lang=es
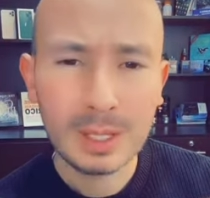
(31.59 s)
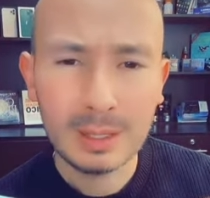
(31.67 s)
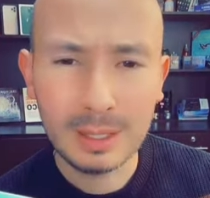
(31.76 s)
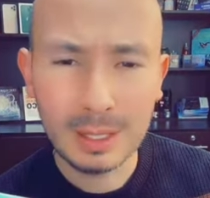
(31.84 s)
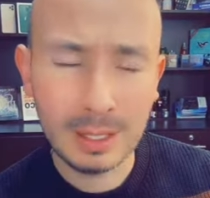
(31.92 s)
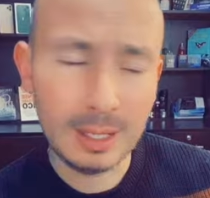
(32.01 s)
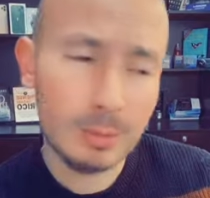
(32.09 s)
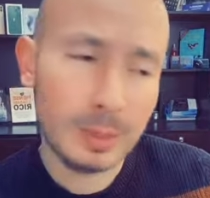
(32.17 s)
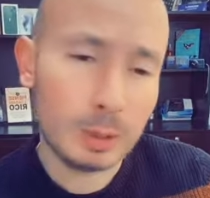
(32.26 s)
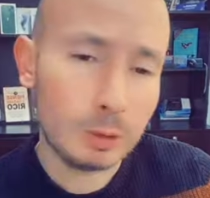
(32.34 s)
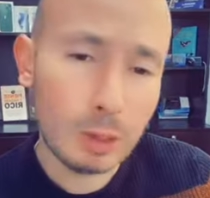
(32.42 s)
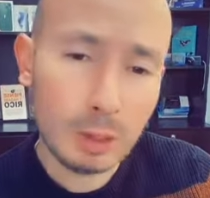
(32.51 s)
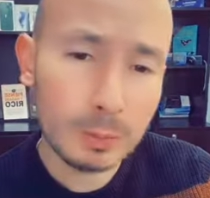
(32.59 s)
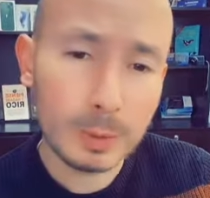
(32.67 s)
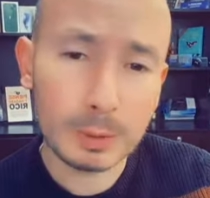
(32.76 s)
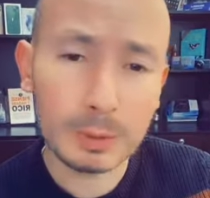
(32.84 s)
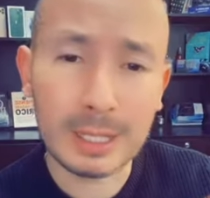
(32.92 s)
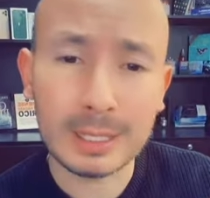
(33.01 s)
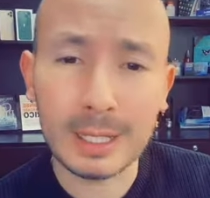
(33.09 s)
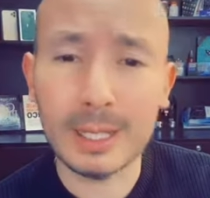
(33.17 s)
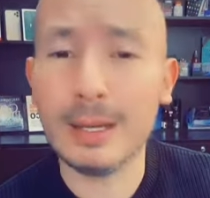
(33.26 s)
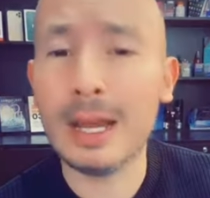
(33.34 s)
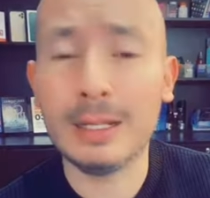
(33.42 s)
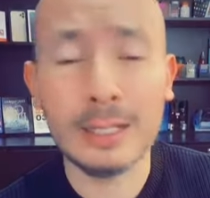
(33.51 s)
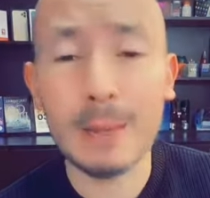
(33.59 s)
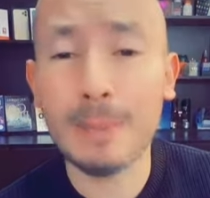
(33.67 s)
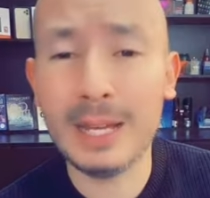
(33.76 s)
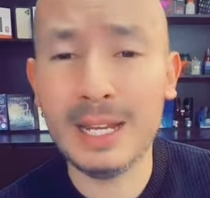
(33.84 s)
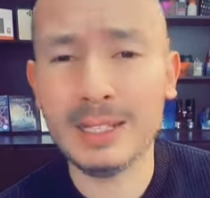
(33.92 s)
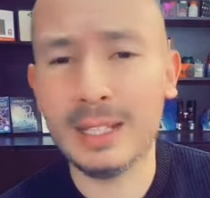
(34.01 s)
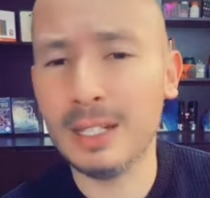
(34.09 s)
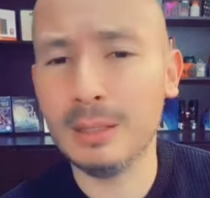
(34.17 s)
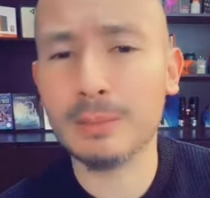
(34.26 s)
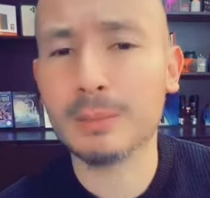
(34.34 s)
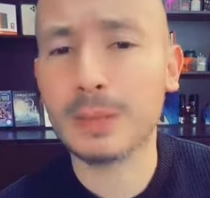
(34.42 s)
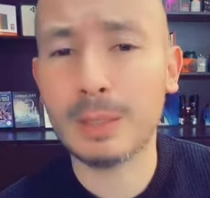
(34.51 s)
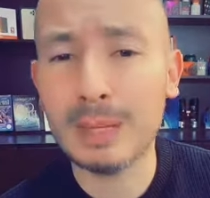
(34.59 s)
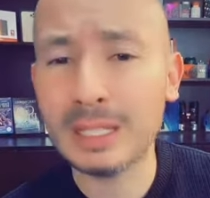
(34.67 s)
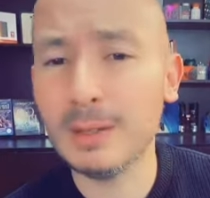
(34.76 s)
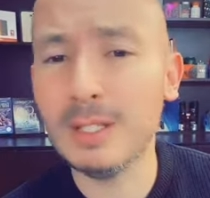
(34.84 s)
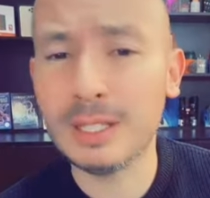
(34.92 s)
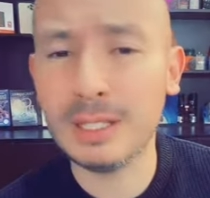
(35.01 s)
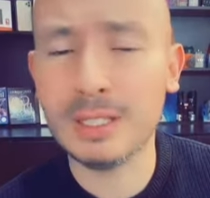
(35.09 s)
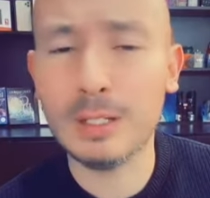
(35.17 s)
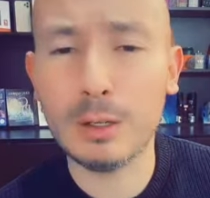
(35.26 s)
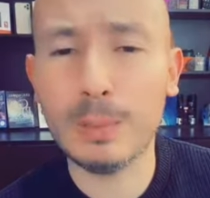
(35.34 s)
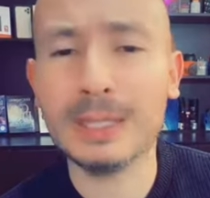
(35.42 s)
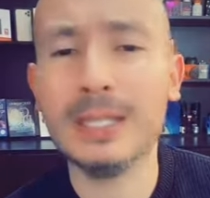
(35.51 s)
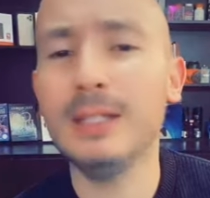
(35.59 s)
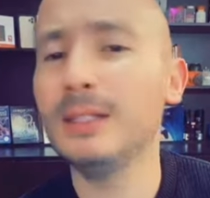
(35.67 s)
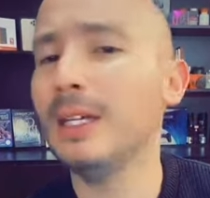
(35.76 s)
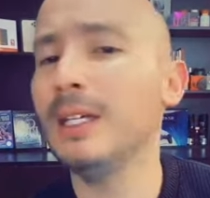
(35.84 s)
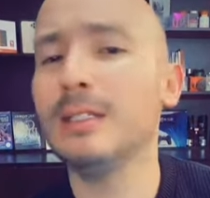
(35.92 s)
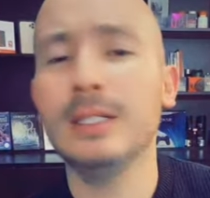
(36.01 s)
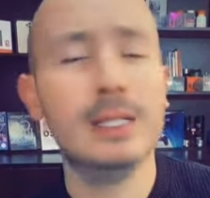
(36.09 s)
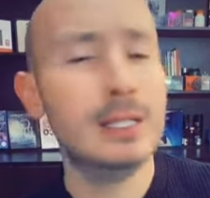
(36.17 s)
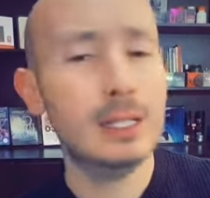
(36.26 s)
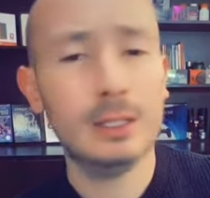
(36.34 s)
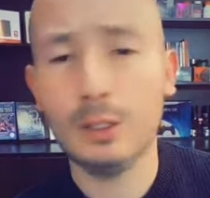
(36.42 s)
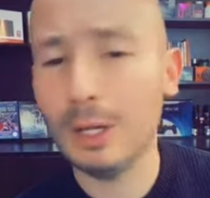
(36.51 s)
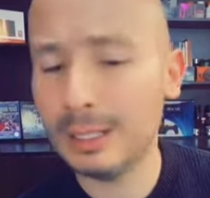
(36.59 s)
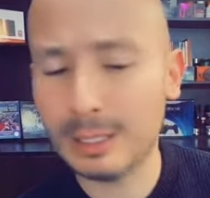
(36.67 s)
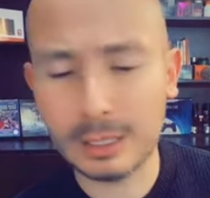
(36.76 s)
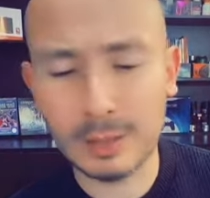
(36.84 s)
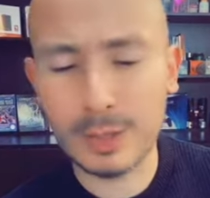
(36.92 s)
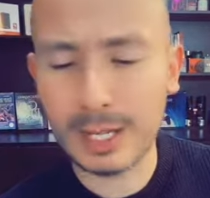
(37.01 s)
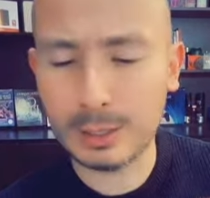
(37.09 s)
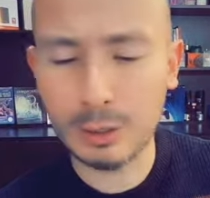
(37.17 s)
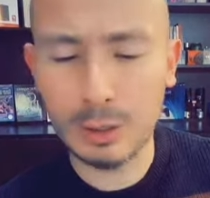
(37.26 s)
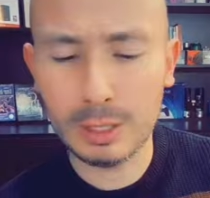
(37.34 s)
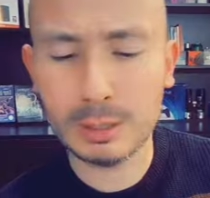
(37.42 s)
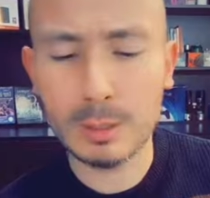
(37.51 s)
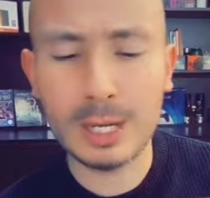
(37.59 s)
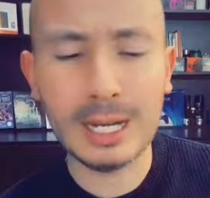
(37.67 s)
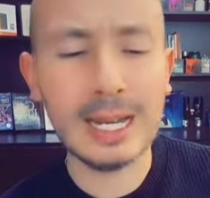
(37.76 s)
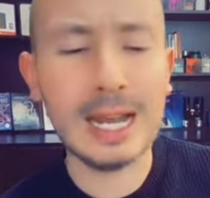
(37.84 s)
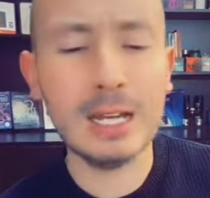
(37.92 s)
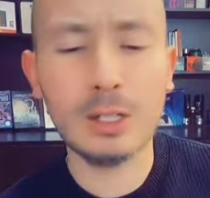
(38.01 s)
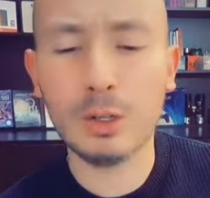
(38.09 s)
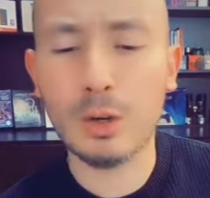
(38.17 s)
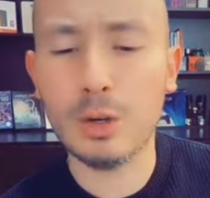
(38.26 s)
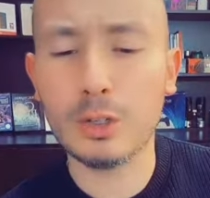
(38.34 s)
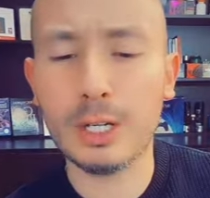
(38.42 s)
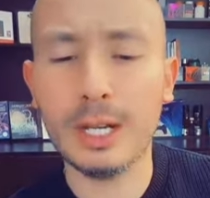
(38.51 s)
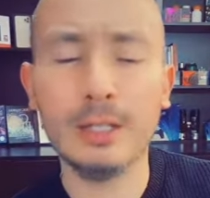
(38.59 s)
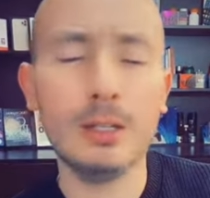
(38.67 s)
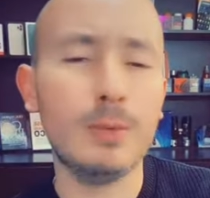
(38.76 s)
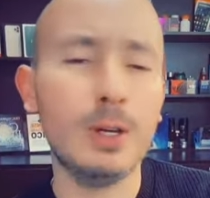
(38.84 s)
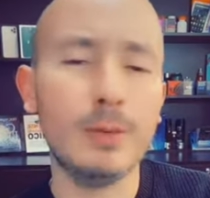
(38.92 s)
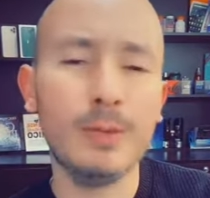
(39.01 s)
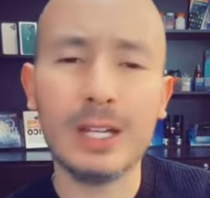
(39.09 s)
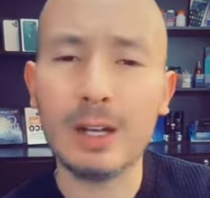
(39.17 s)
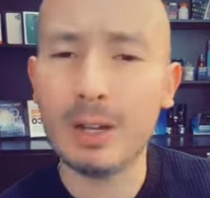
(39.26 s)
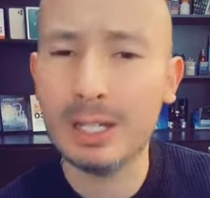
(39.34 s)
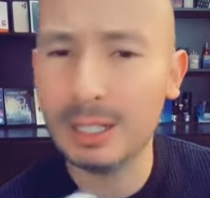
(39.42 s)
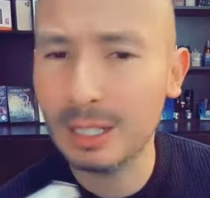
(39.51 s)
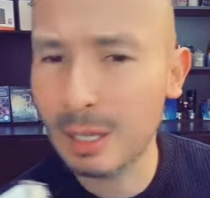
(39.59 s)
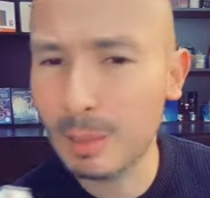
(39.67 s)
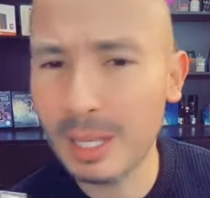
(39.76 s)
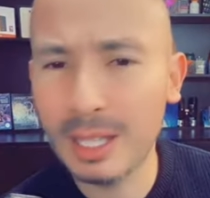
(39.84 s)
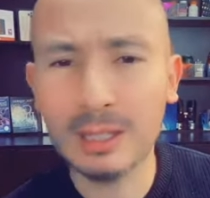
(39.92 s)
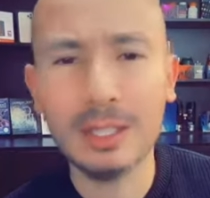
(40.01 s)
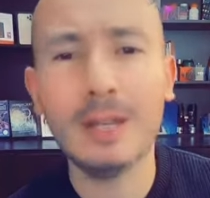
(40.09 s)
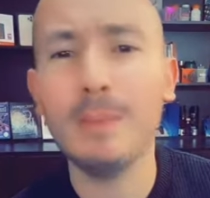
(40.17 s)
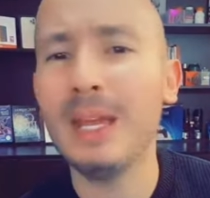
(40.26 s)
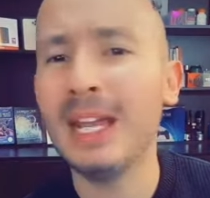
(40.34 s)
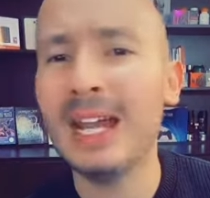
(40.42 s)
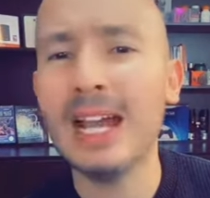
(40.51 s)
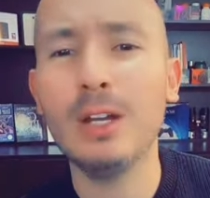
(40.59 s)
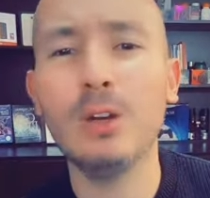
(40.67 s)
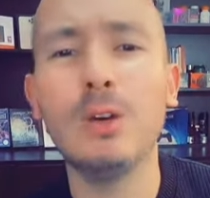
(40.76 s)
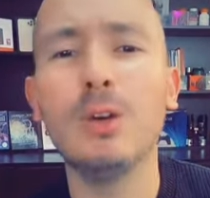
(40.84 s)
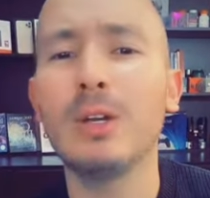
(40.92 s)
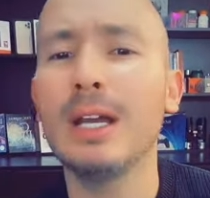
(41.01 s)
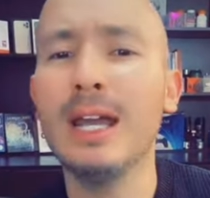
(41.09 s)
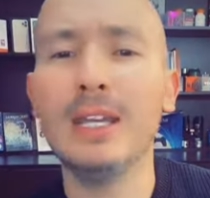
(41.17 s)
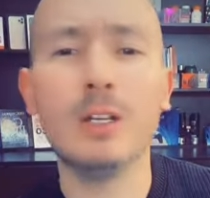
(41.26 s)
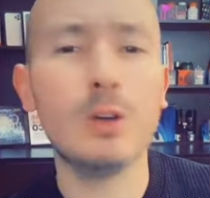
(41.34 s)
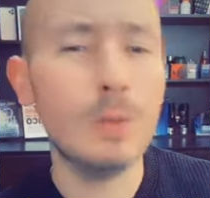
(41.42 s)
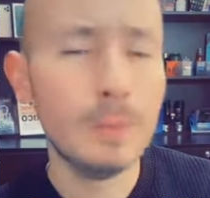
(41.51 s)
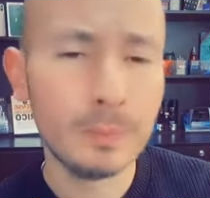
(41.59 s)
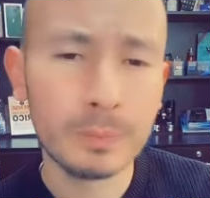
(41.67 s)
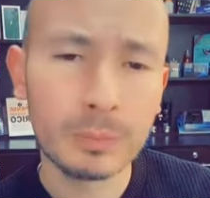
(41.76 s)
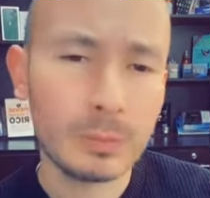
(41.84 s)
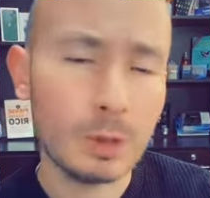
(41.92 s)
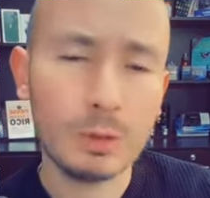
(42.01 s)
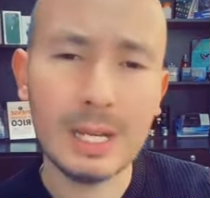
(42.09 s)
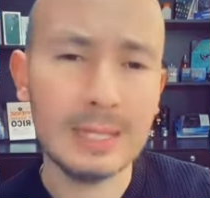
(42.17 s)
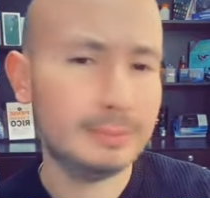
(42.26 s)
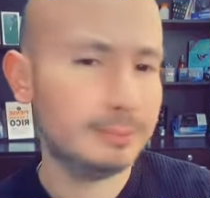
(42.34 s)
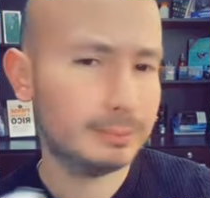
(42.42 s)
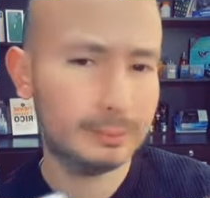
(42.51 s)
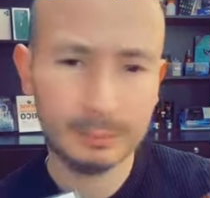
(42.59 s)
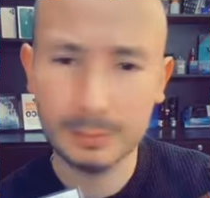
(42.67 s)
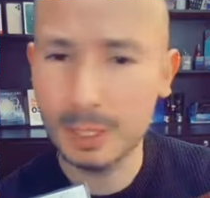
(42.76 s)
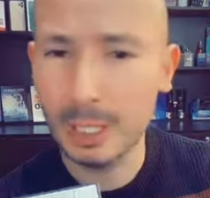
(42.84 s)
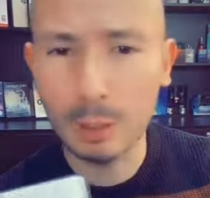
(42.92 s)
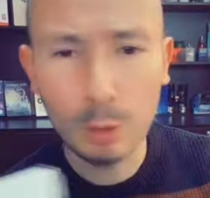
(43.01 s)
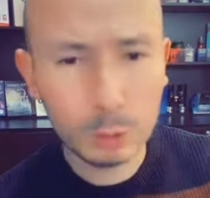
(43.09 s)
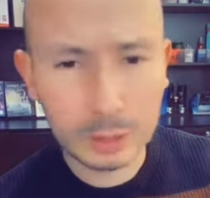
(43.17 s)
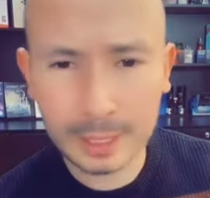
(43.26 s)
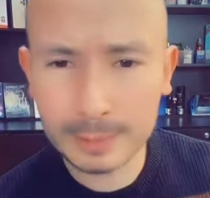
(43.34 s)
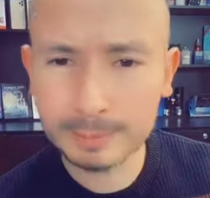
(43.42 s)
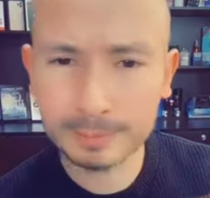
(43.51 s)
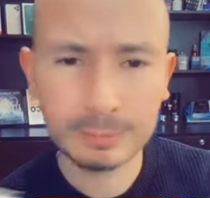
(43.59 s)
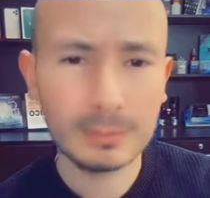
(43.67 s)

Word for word: Tiene, bueno, todos los productos de, ah, de APL tienen más de 25 patentes, todas las certificaciones como halal, kosher, no modificado genéticamente, vegano, orgánico, o sea, sin gluten,